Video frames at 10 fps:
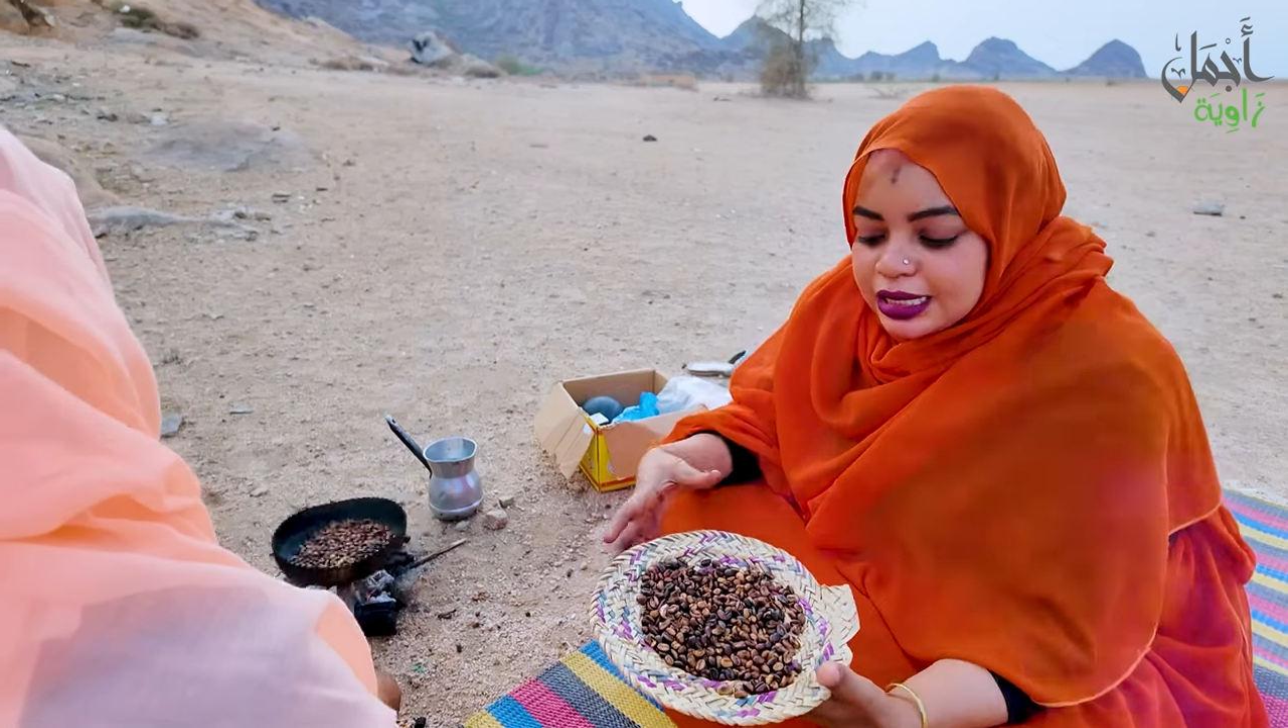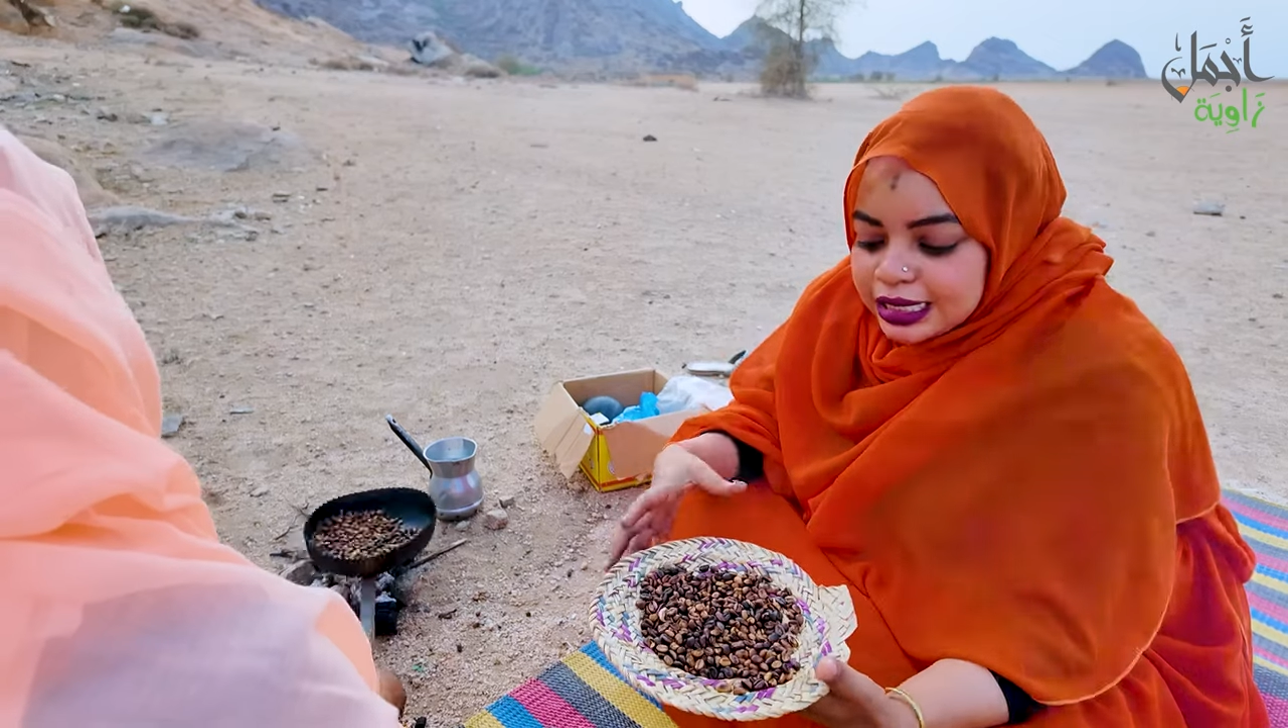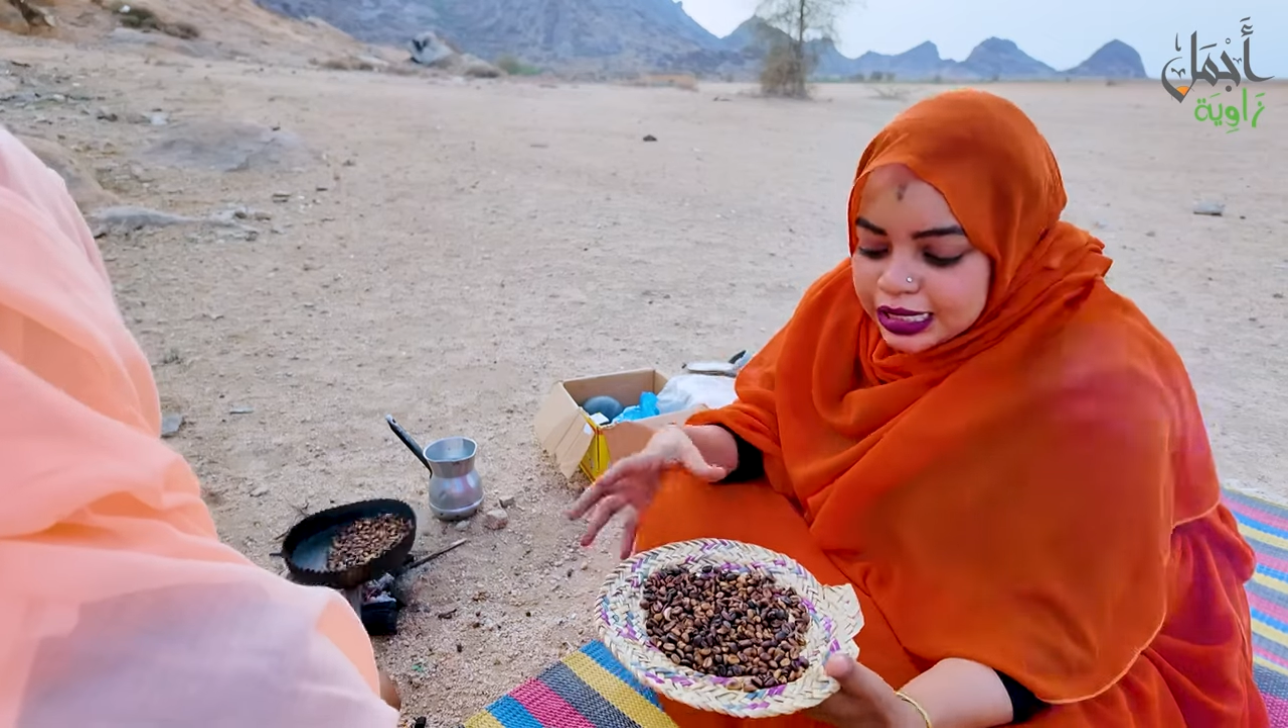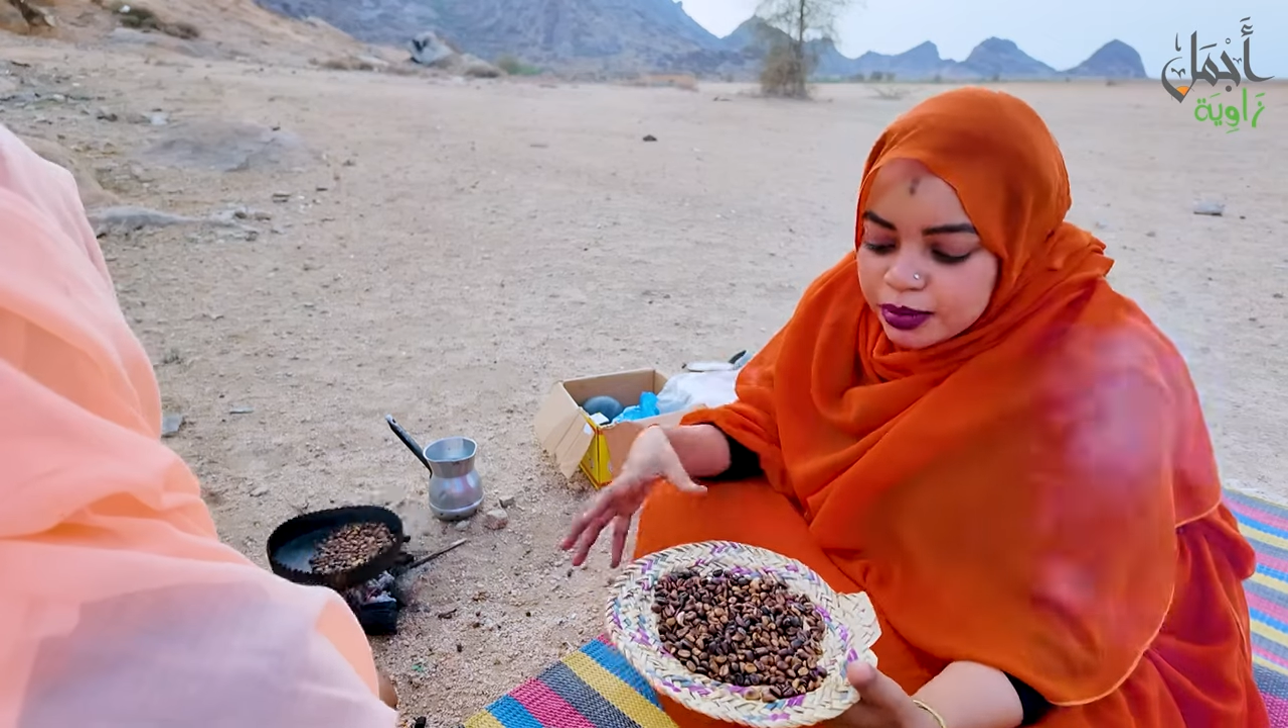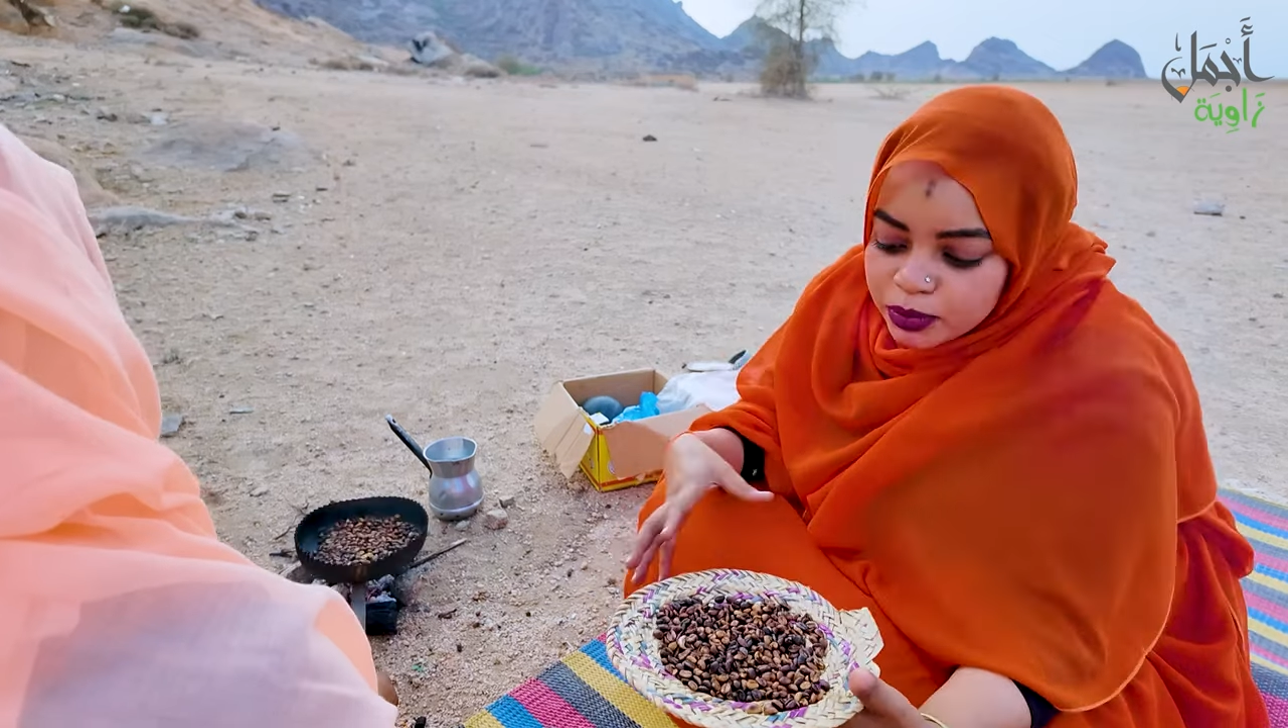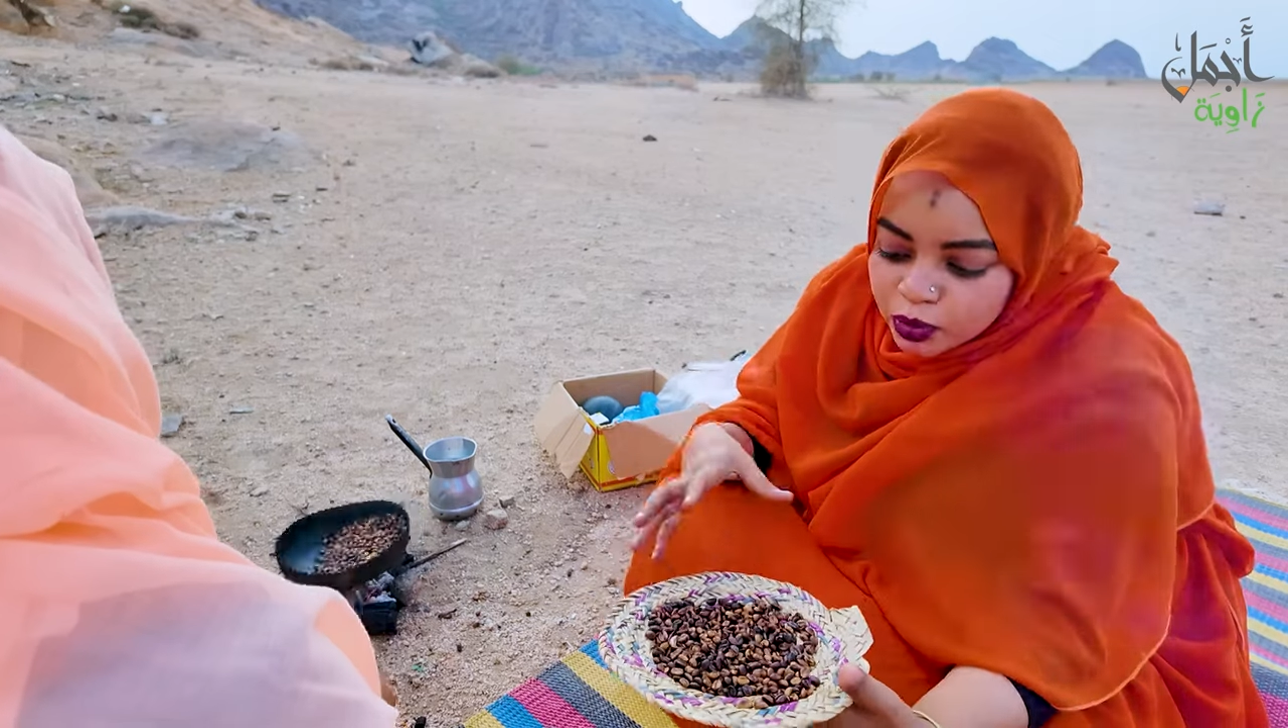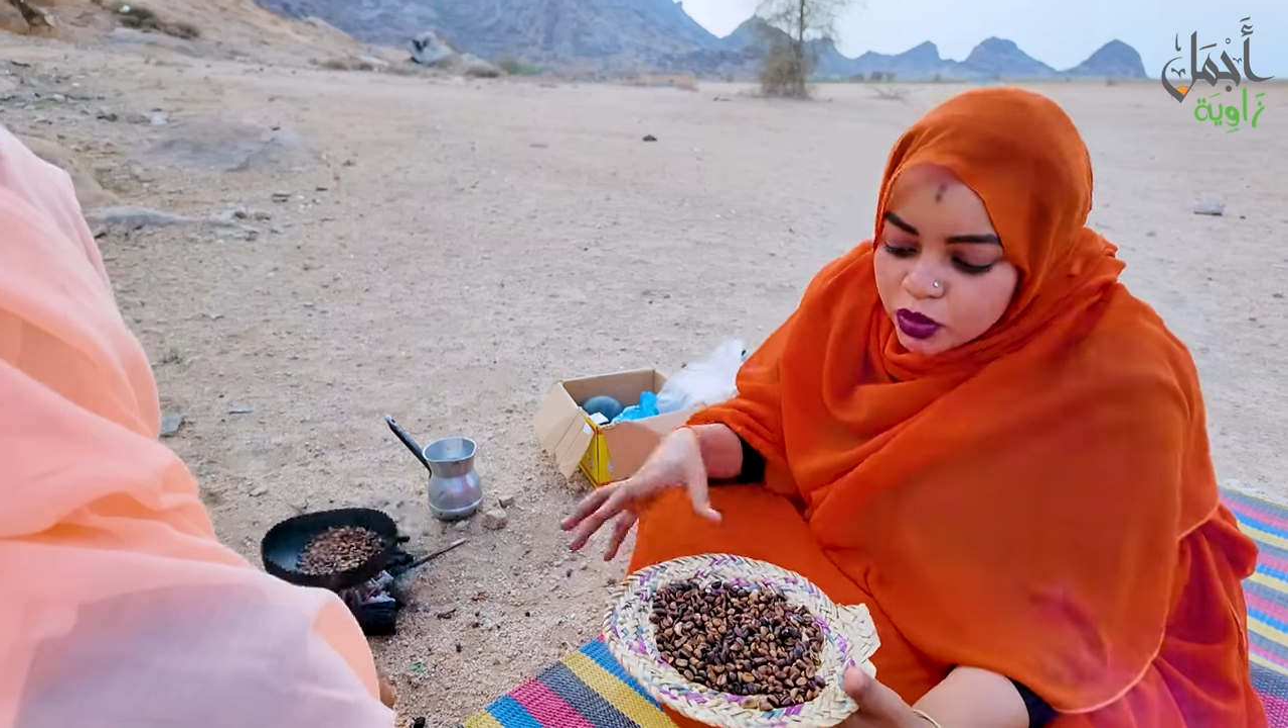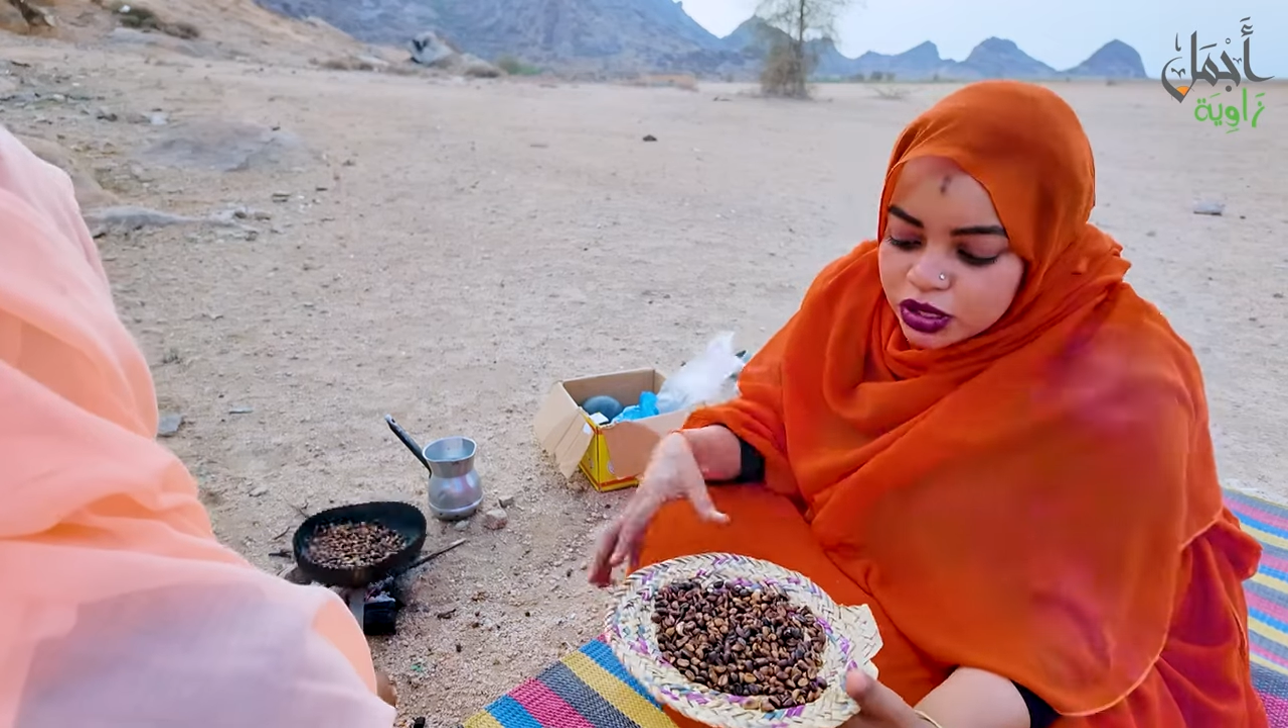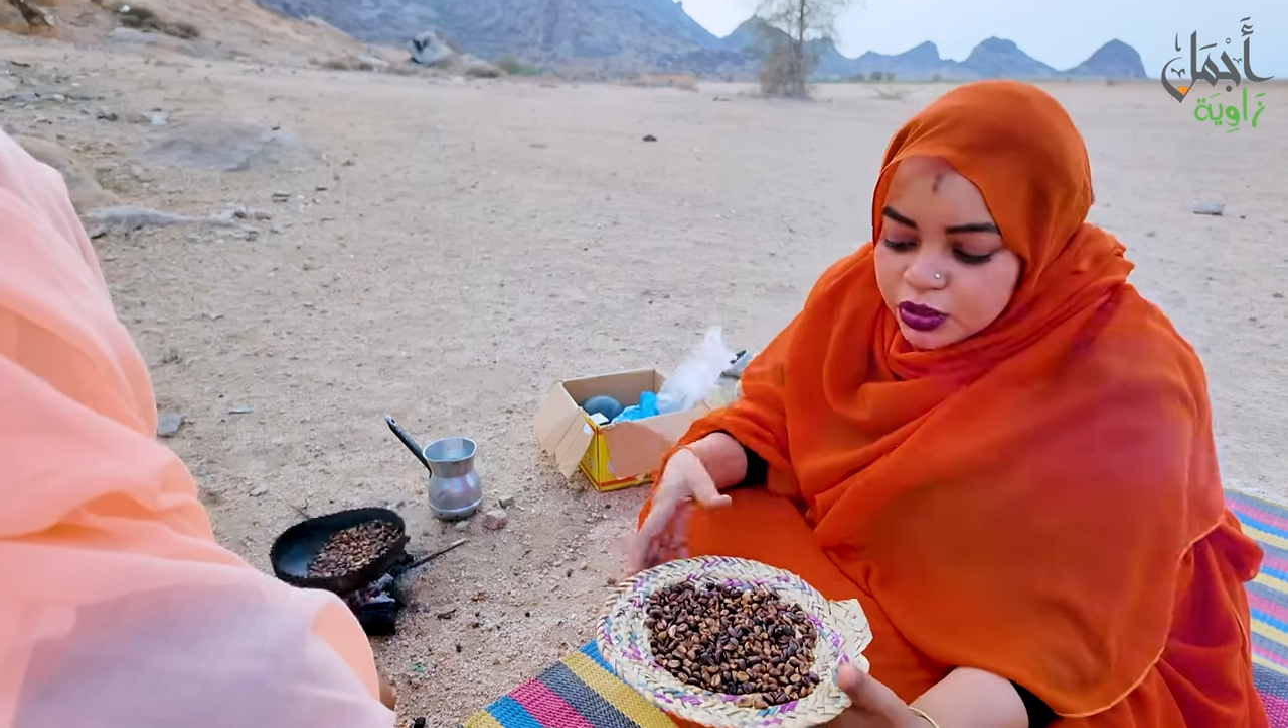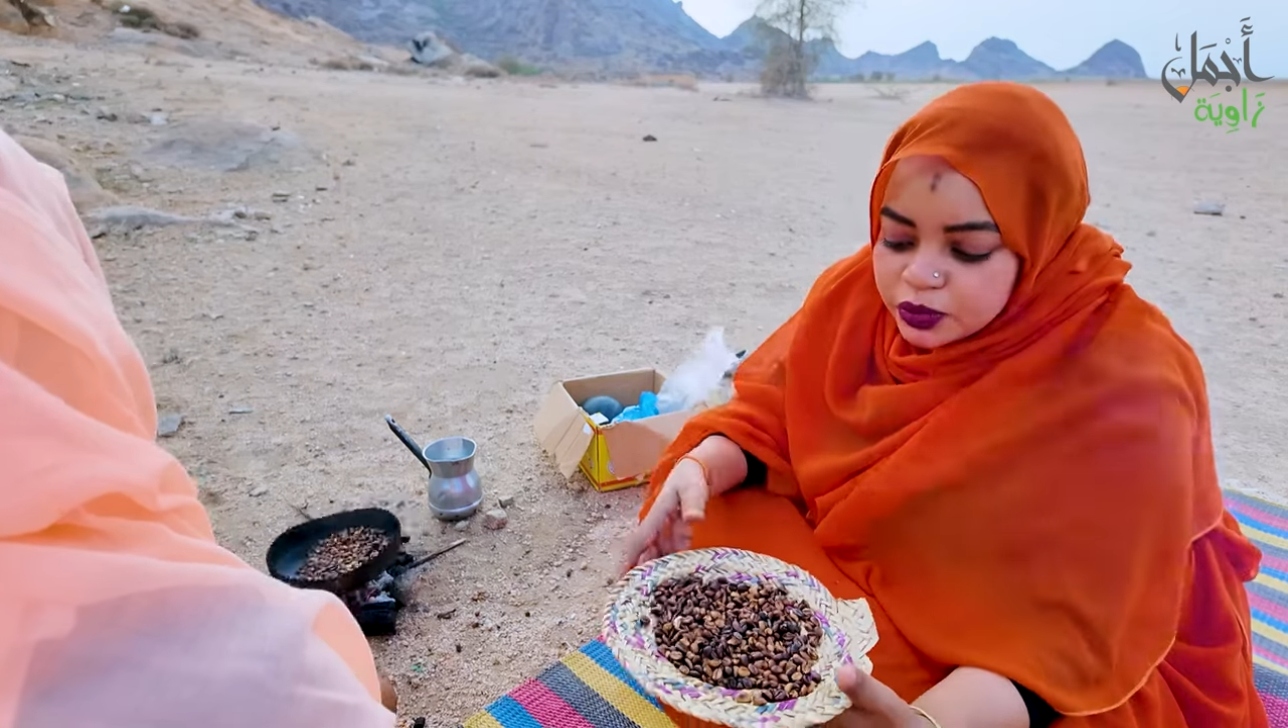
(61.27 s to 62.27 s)
نتلم
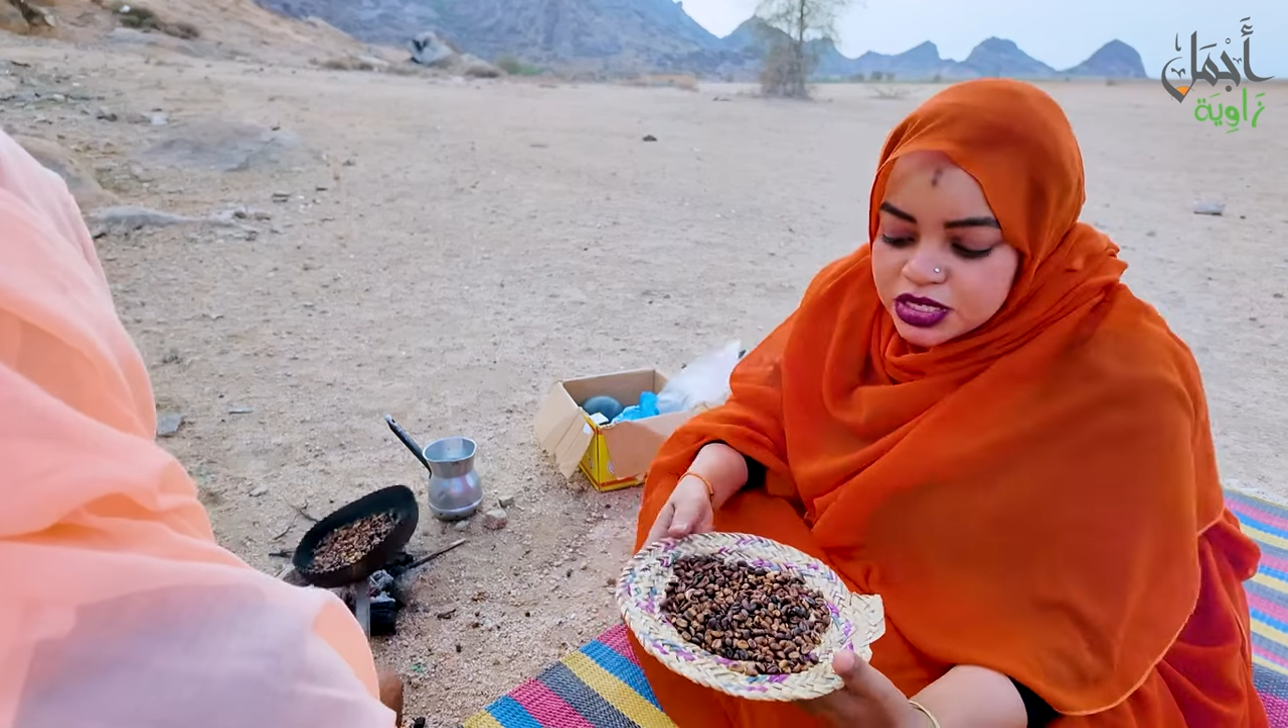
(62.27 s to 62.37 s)
كلنا